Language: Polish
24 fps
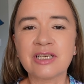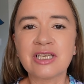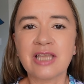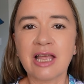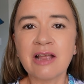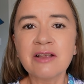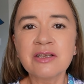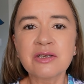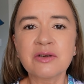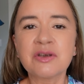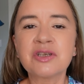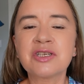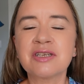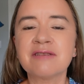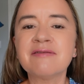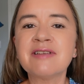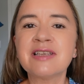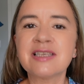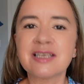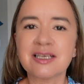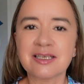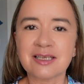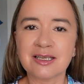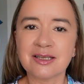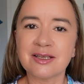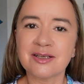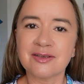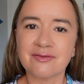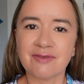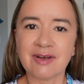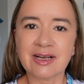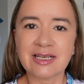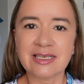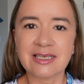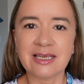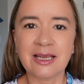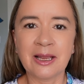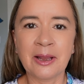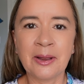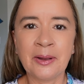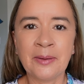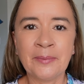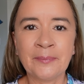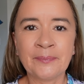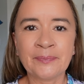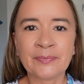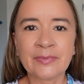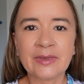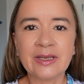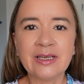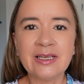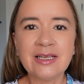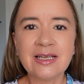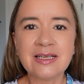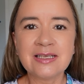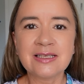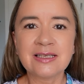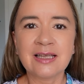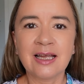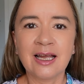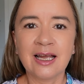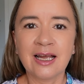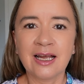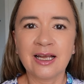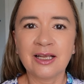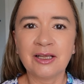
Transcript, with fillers: dającą jeszcze więcej satysfakcji jest